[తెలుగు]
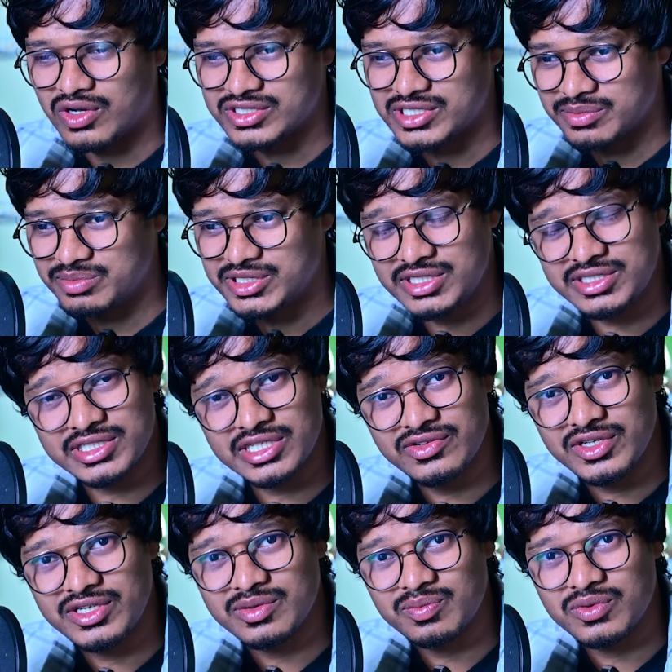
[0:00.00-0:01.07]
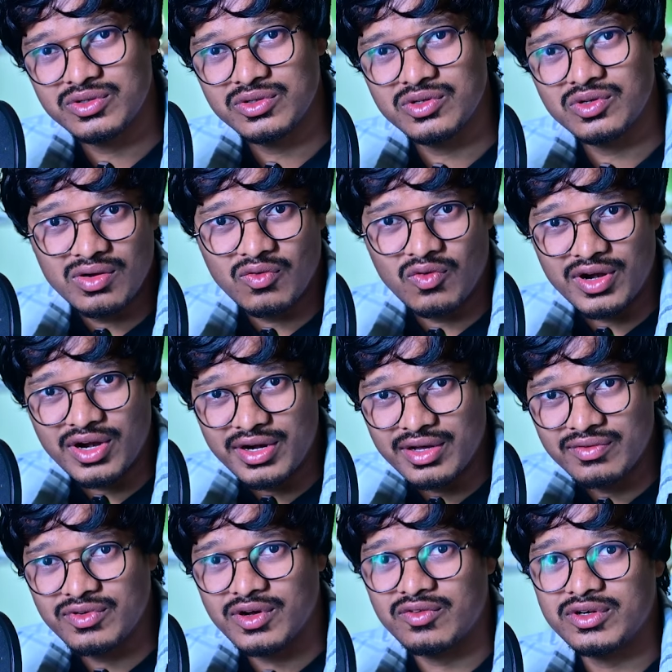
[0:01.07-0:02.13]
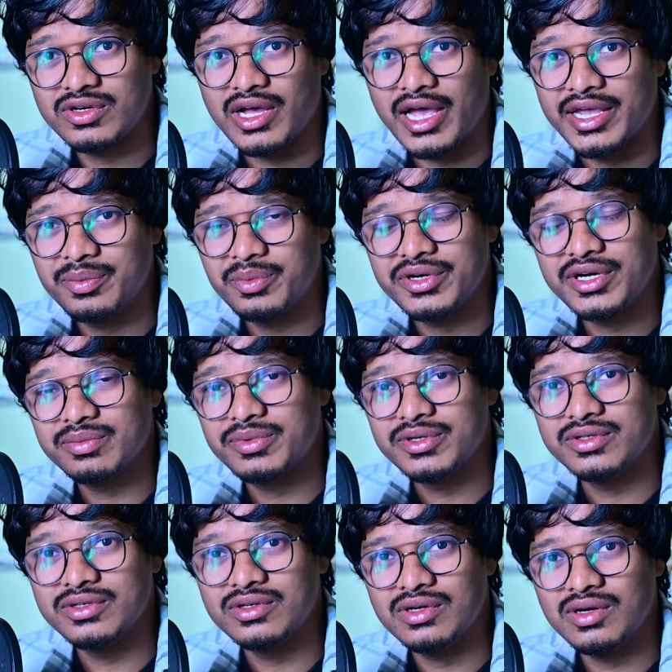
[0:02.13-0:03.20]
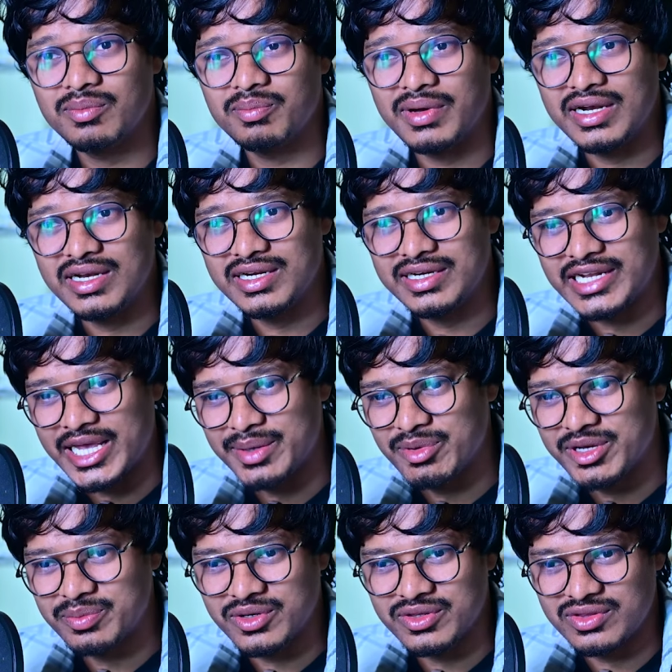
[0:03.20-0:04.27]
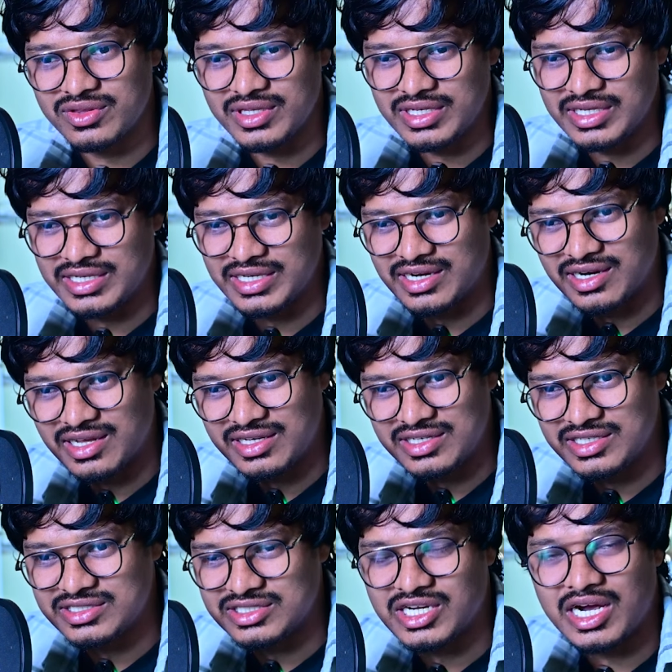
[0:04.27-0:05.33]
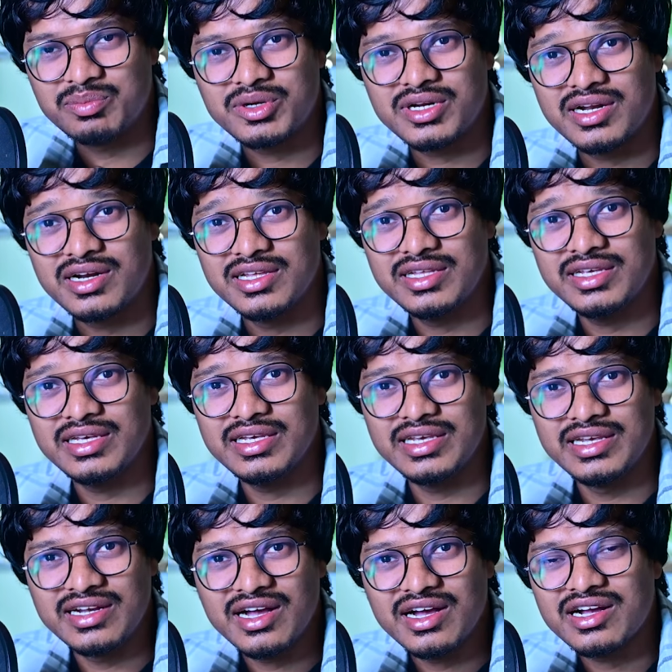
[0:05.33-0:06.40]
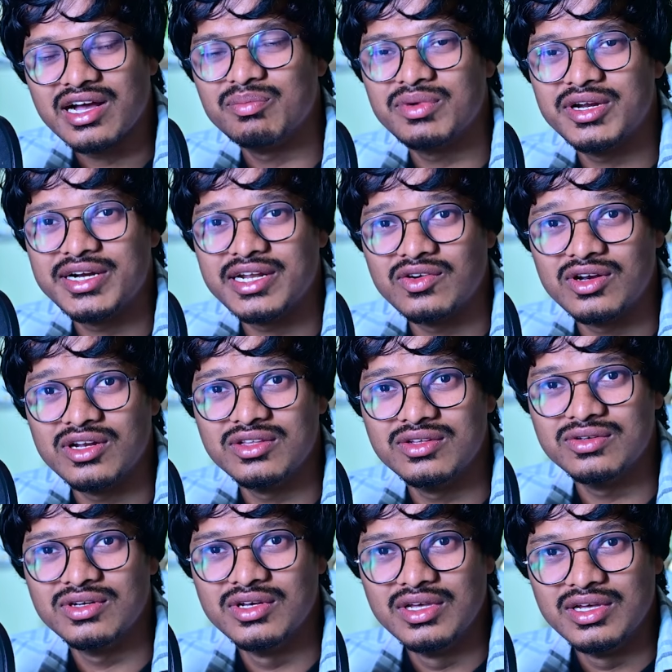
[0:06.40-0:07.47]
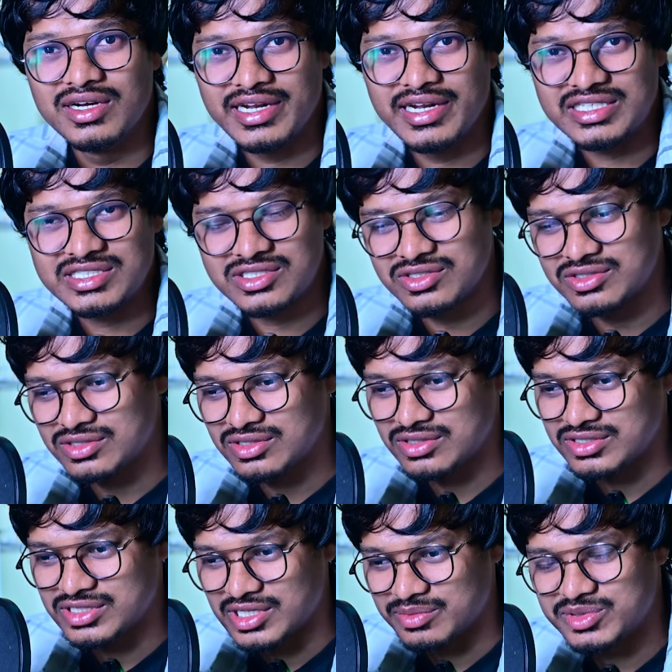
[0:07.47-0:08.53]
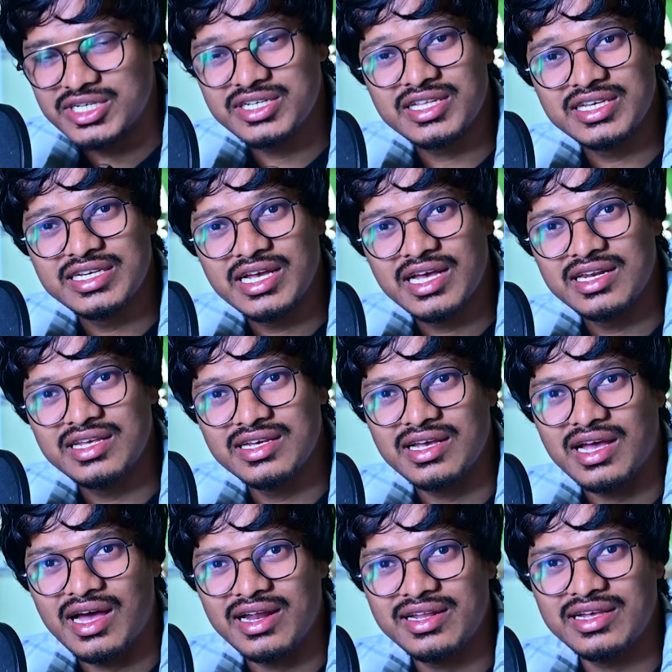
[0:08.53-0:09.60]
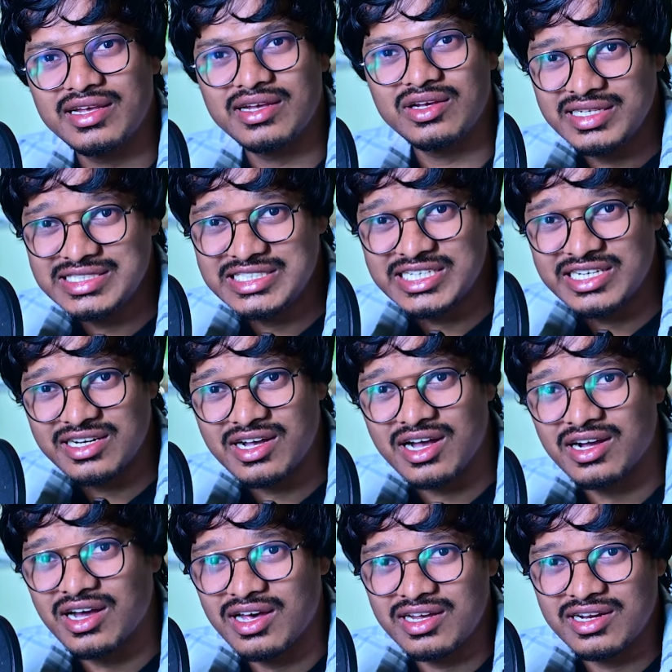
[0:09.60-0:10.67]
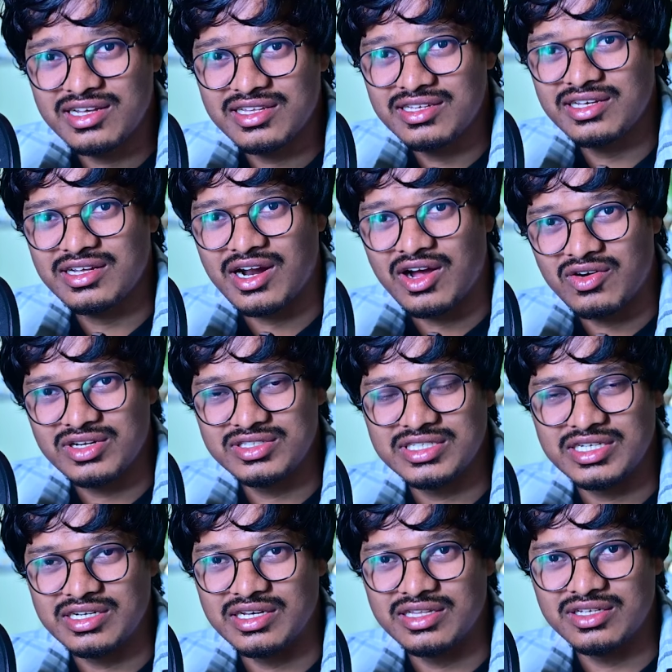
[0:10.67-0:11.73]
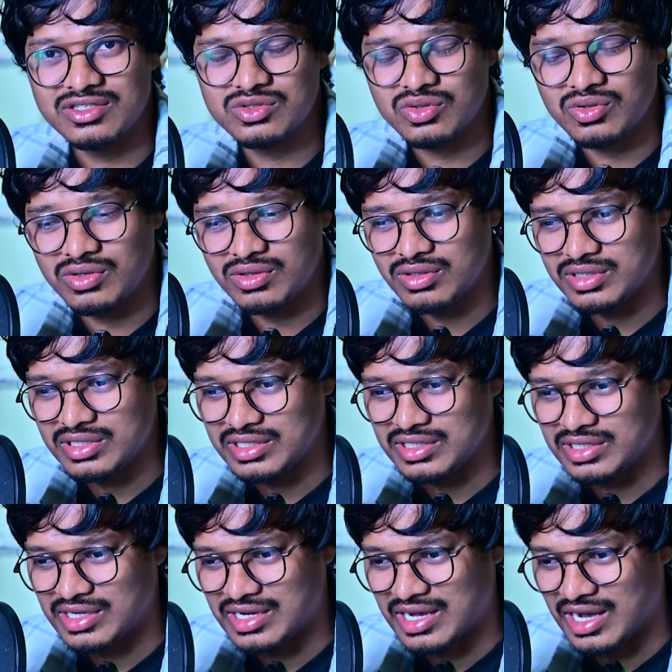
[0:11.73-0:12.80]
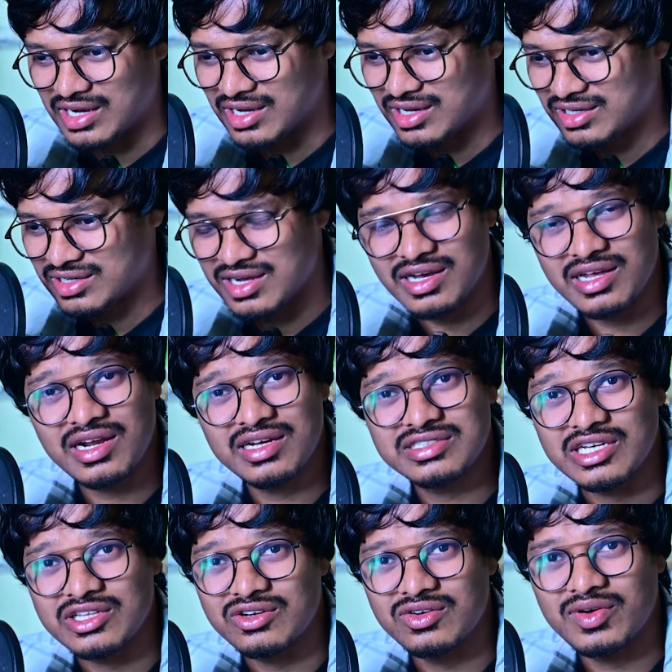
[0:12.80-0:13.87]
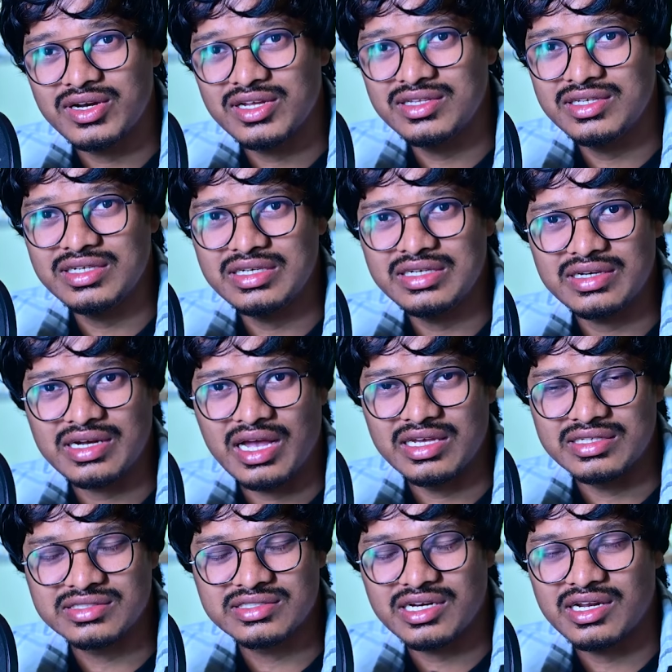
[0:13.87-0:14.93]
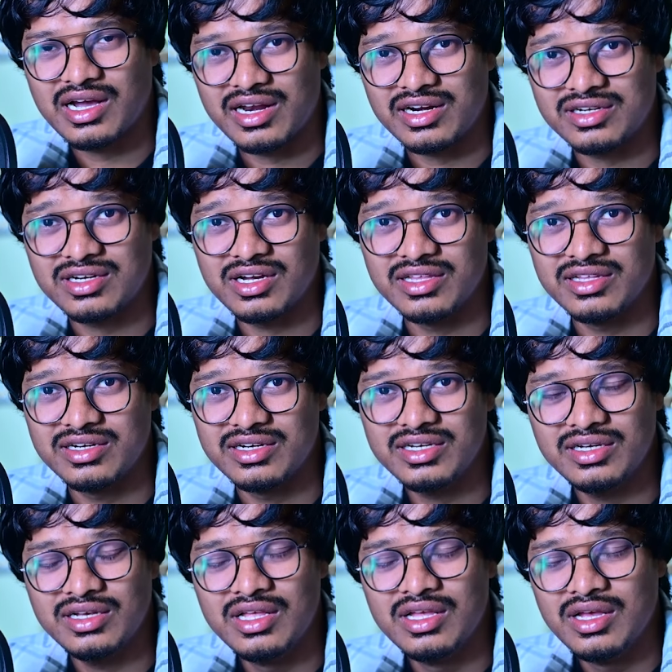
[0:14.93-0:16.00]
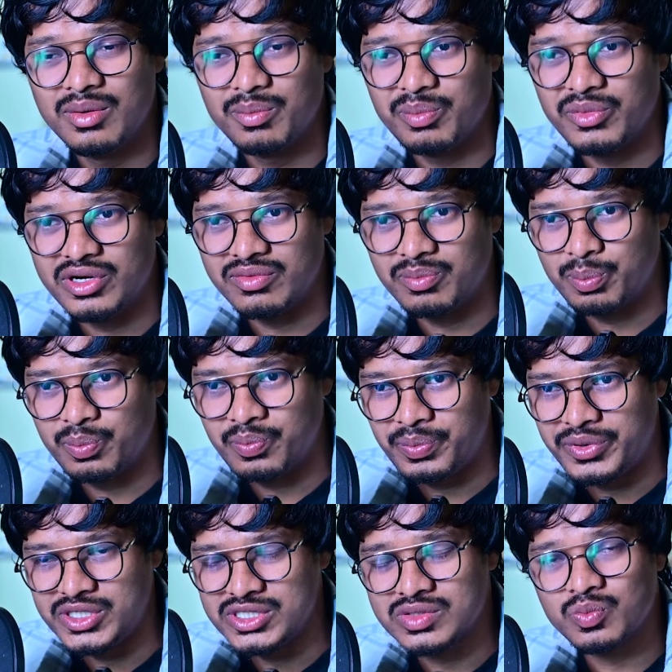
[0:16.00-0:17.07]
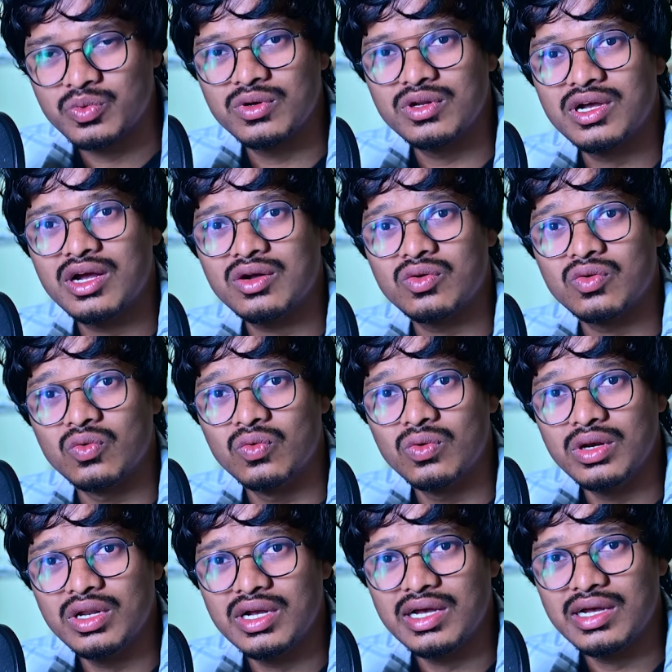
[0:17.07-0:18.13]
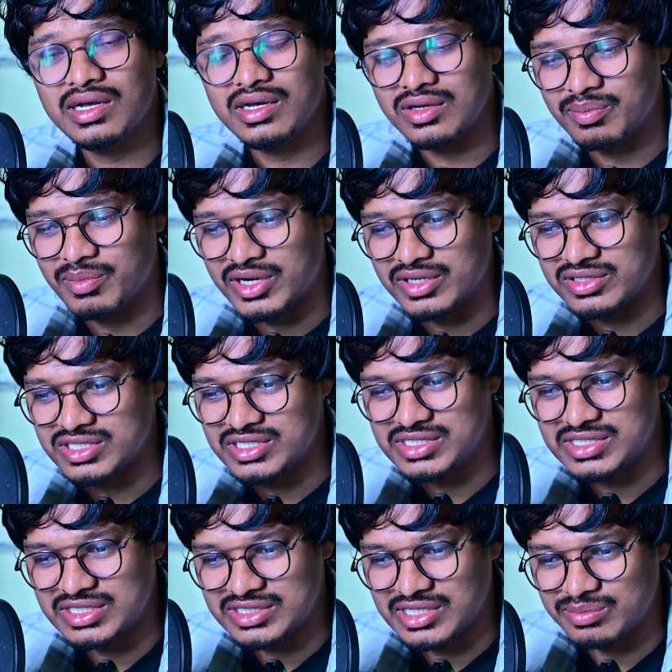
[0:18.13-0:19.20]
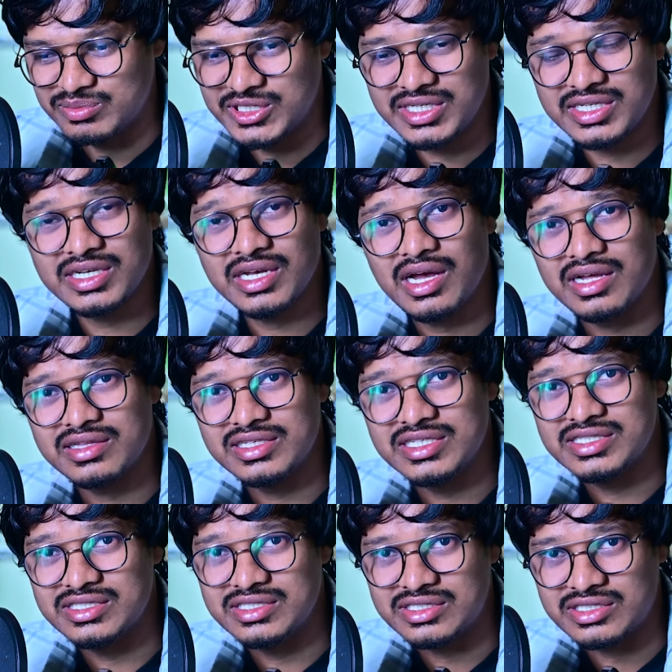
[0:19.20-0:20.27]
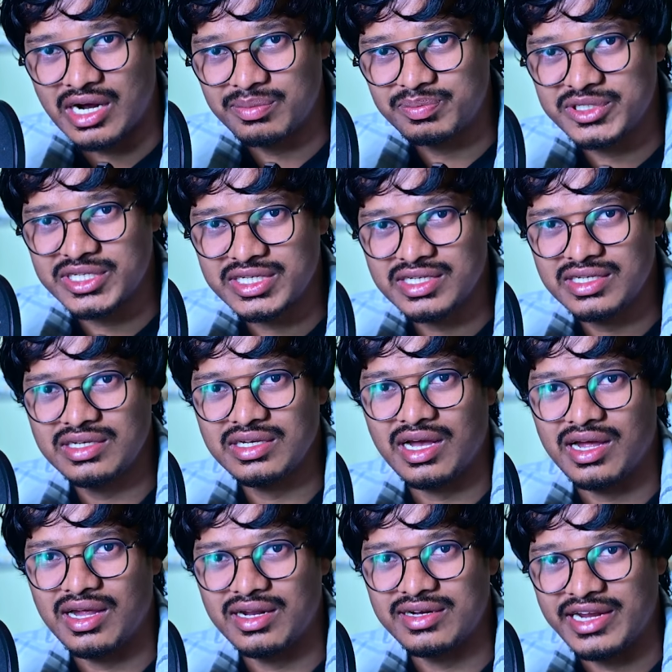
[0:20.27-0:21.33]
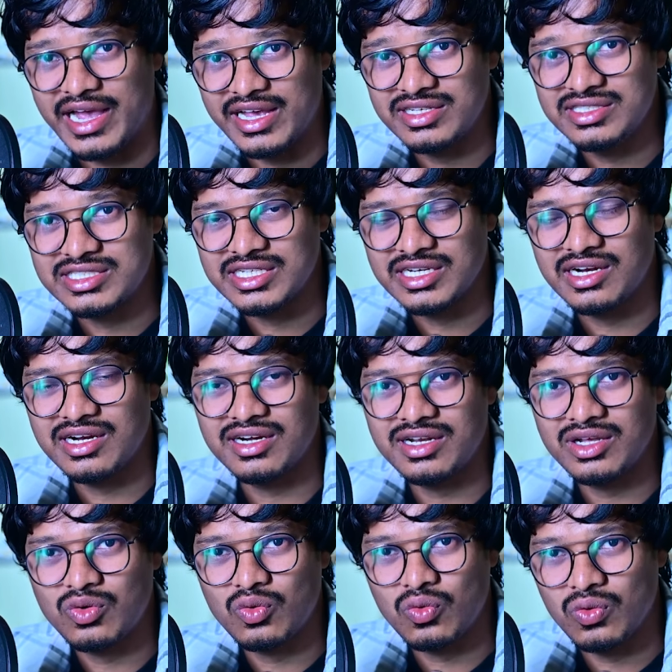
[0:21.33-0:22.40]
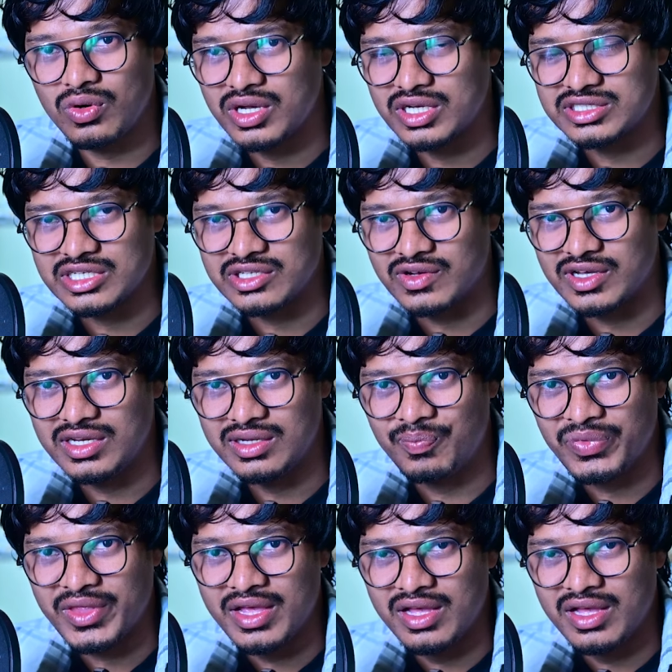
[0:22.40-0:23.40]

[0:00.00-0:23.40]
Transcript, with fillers: ఒక సబ్జెక్ట్ చదివేటప్పుడు వన్ అండ్ హాఫ్ అవర్ అయిపోయేటప్పుడు మళ్ళీ టైం అయిపోతుంది ఇక్కడ ఈ చాప్టర్ అనేది ఇంకా కంప్లీట్ అవ్వలేదు నెక్స్ట్ సబ్జెక్ట్ తీయాలి అనే అని చిన్న కంగారు అనేది రావడం జరిగేది సో ఈ కంగారు కంగారుగా చదవడం అనేది అస్సలు కరెక్ట్ కాదండి మీరు పీస్ఫుల్గా కూల్గా మనం తీసిన సబ్జెక్ట్కి తీసిన చాప్టర్కి న్యాయం చేయాలంటే కూల్గా చదవాలి